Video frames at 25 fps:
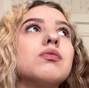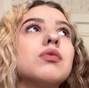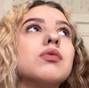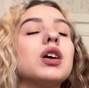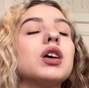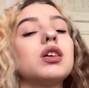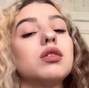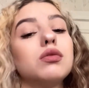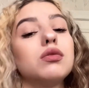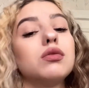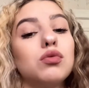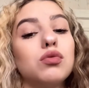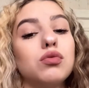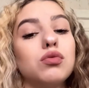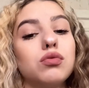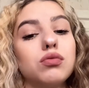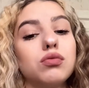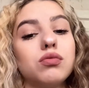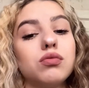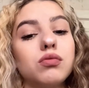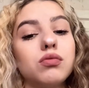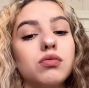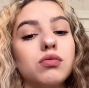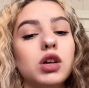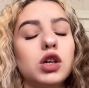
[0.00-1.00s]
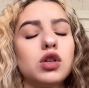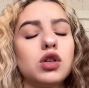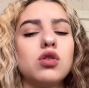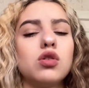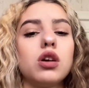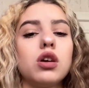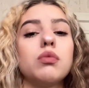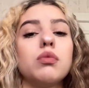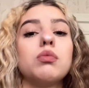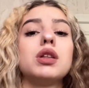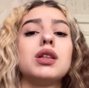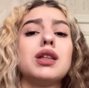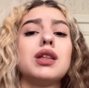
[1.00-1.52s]
ну,
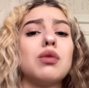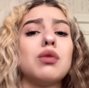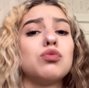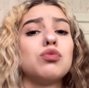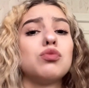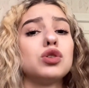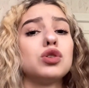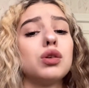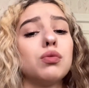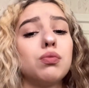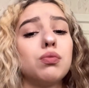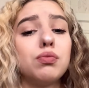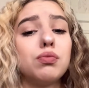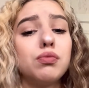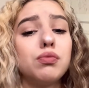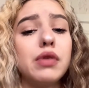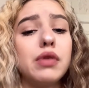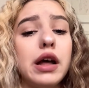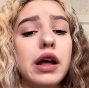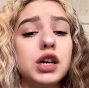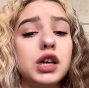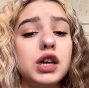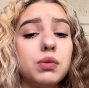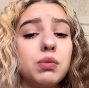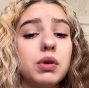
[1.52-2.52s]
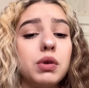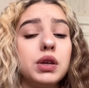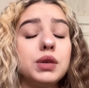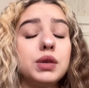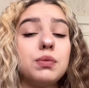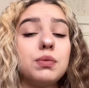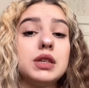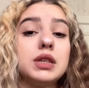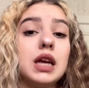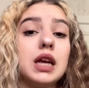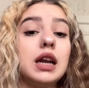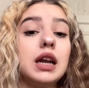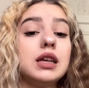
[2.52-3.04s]
которые именно там уже дальше по
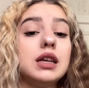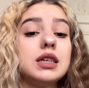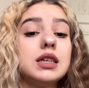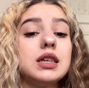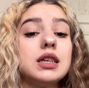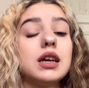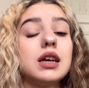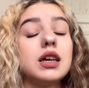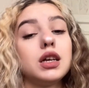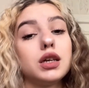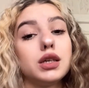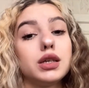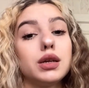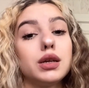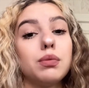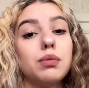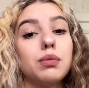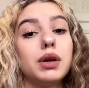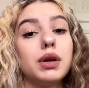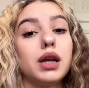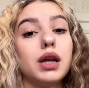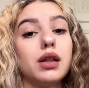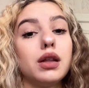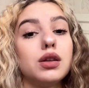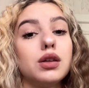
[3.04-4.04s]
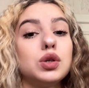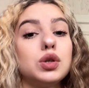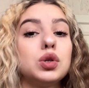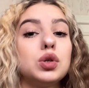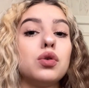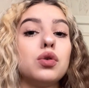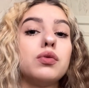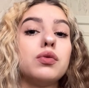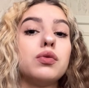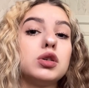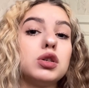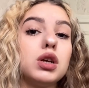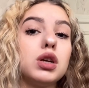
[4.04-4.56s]
специальности. Конечно, понятно, что
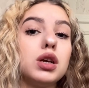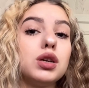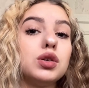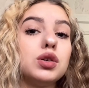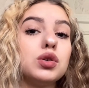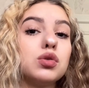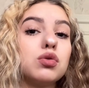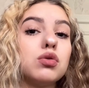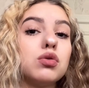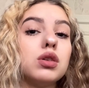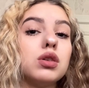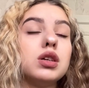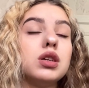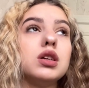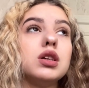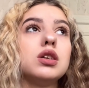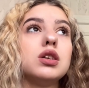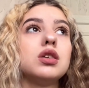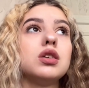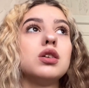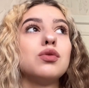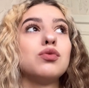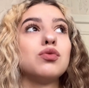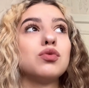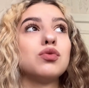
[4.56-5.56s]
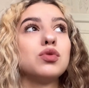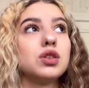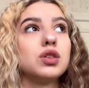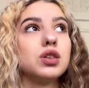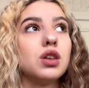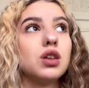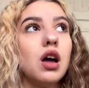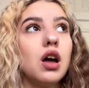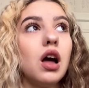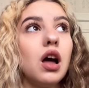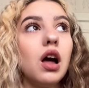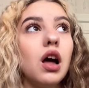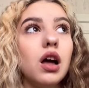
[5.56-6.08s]
в начальной школе дети не учат
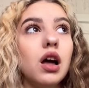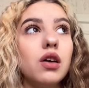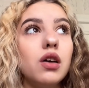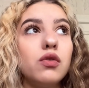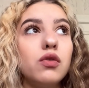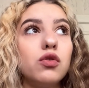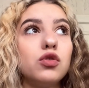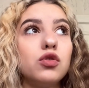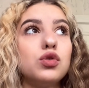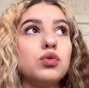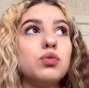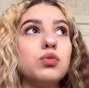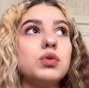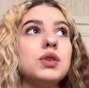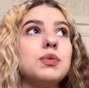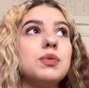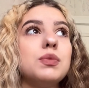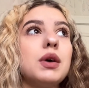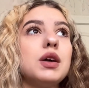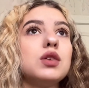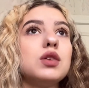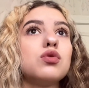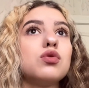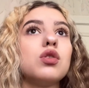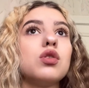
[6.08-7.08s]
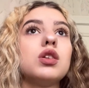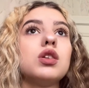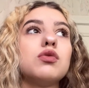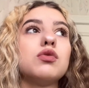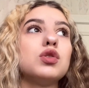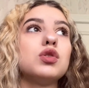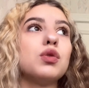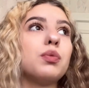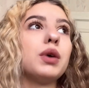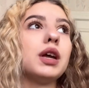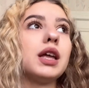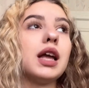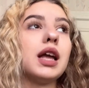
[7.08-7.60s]
высшую математику, это
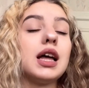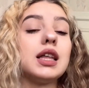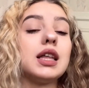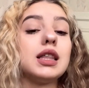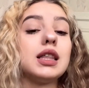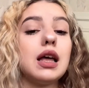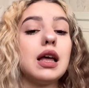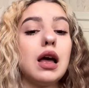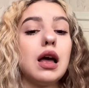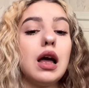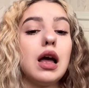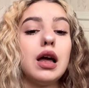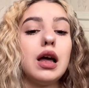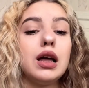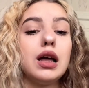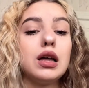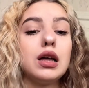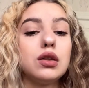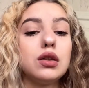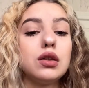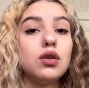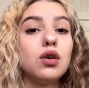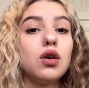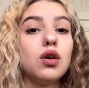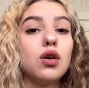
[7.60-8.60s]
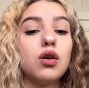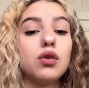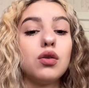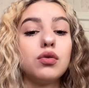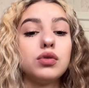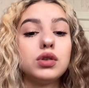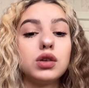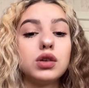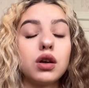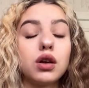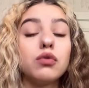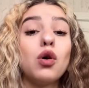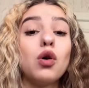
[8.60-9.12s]
все понятно, но
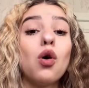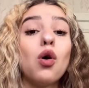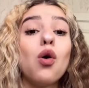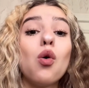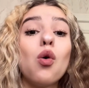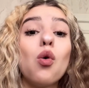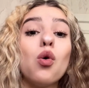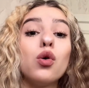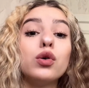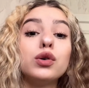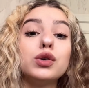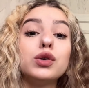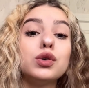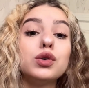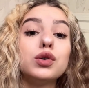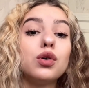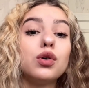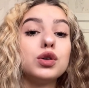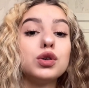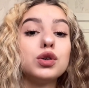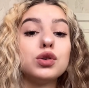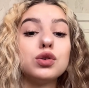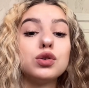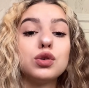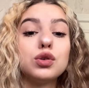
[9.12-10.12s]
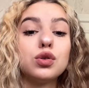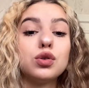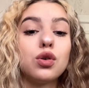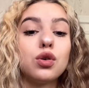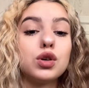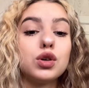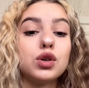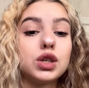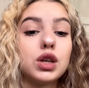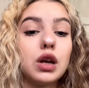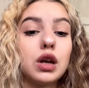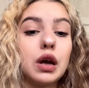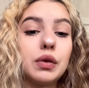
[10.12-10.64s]
все равно очень-очень
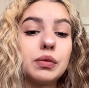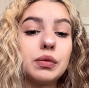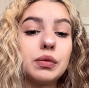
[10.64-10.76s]
сложно.